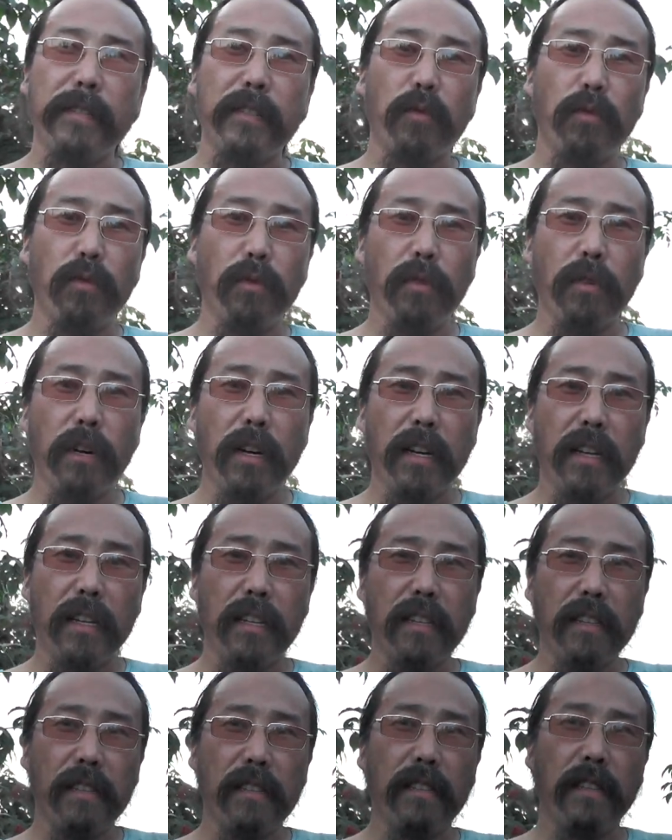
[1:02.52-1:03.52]
Духа
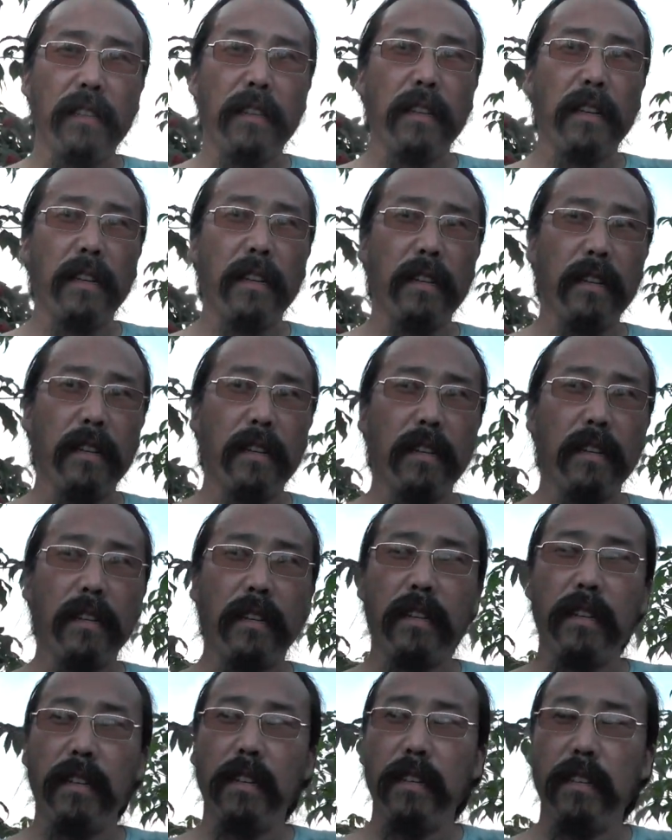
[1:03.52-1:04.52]
истины.
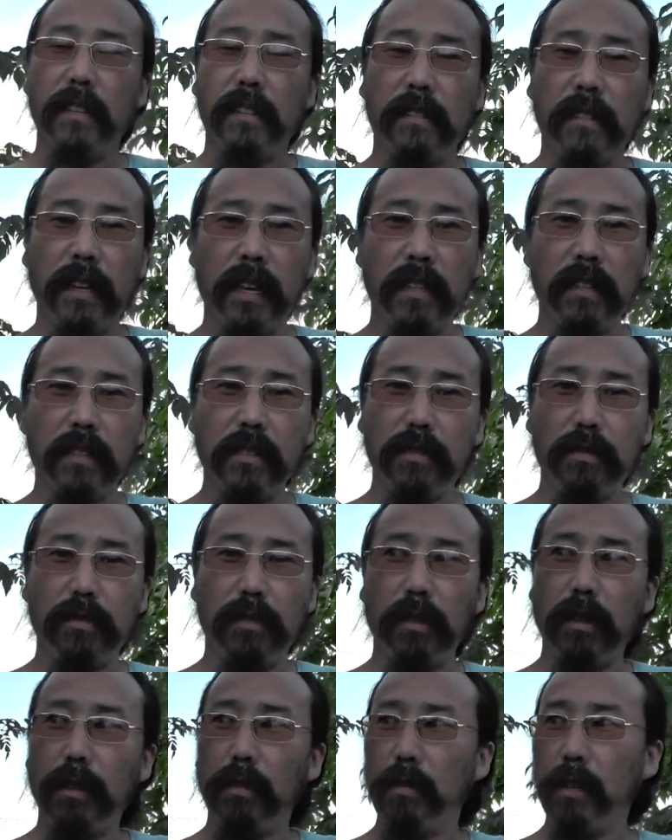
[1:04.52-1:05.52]
Знаете, что
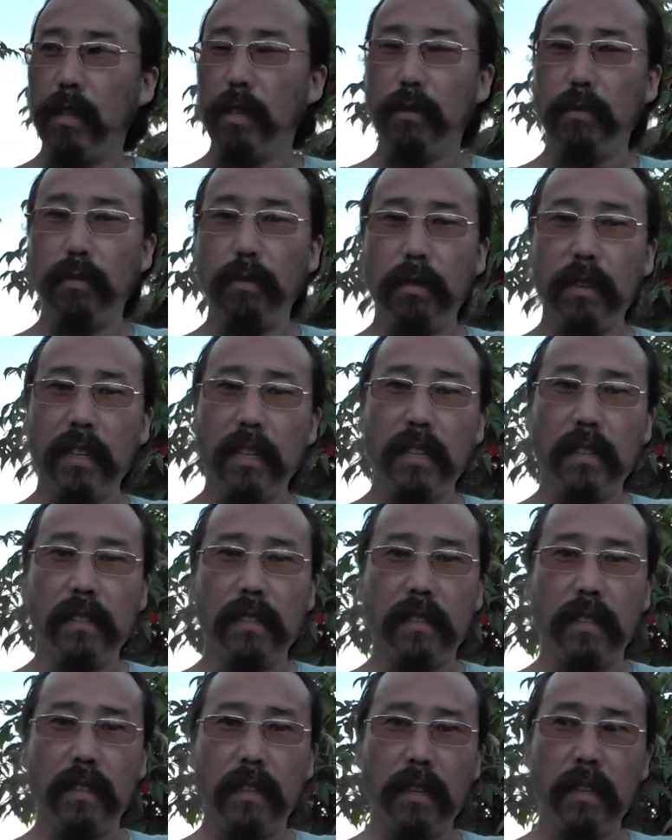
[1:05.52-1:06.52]
такое Дух
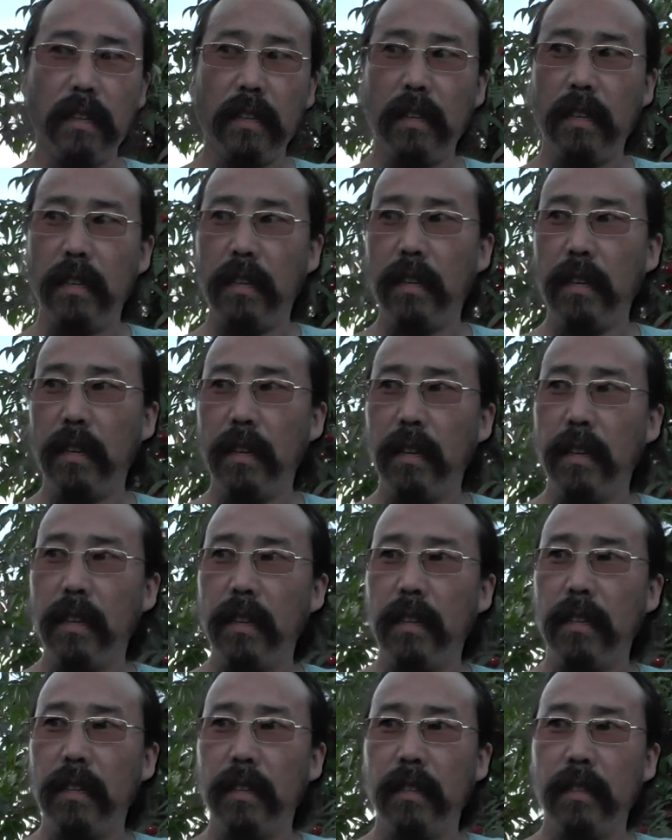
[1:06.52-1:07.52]
истины?
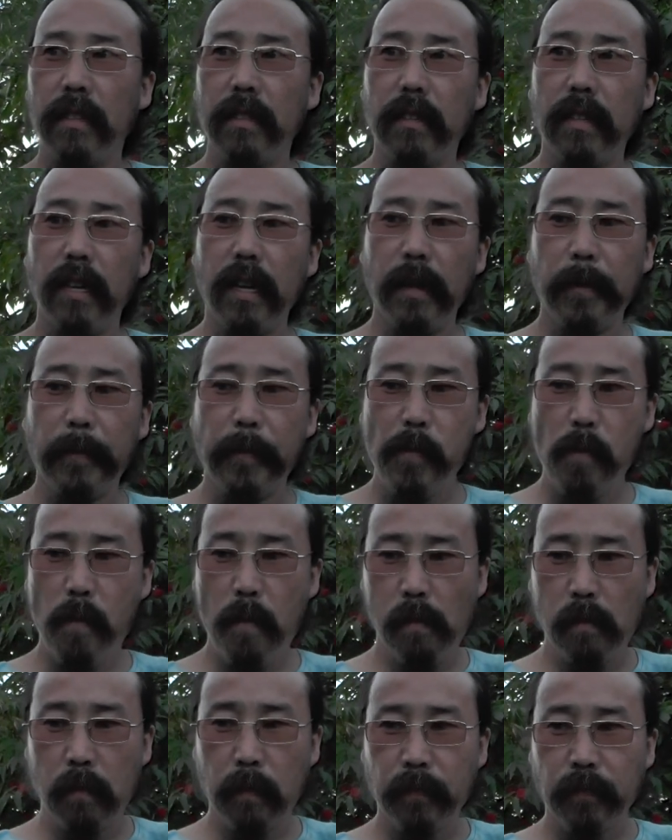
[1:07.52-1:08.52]
да?
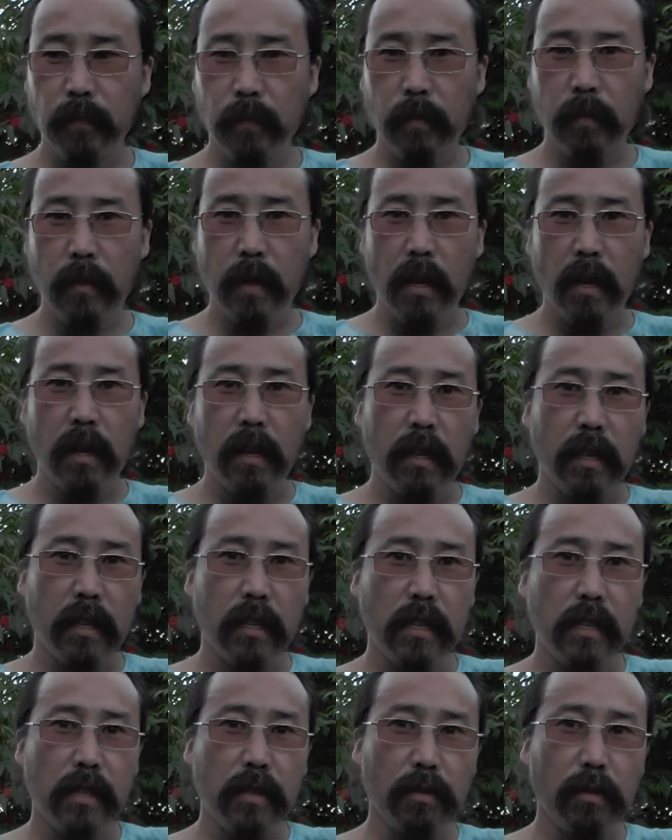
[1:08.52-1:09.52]

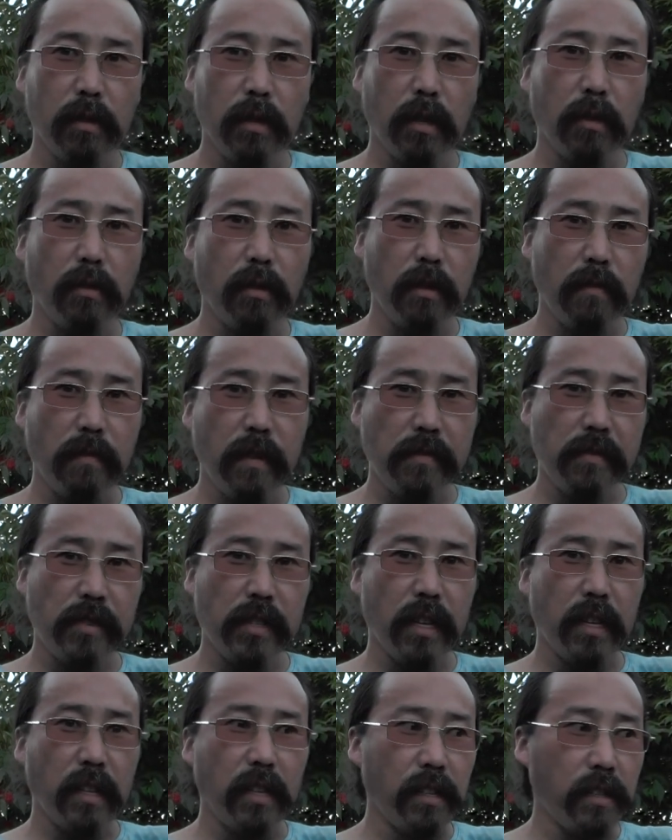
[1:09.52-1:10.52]
И что такое
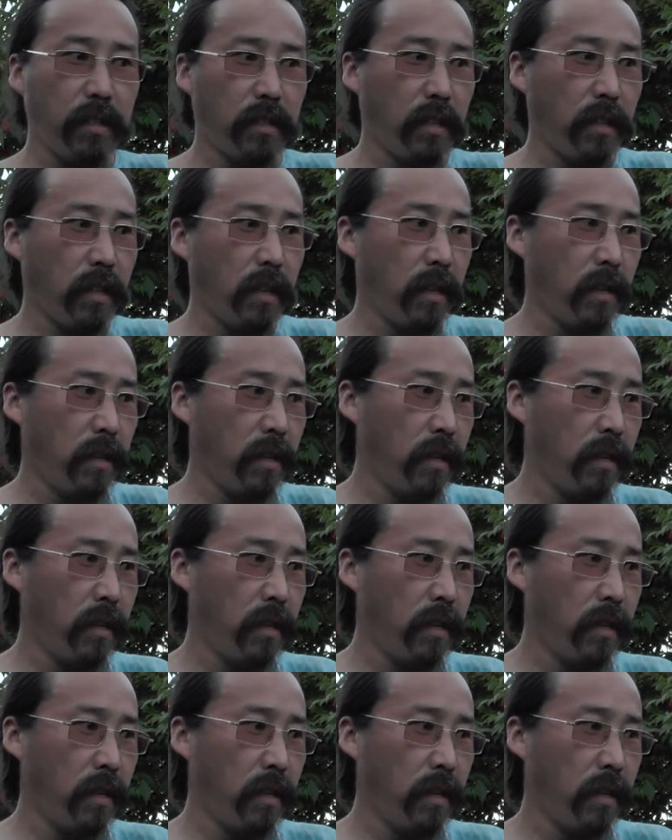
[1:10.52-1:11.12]
вообще истина?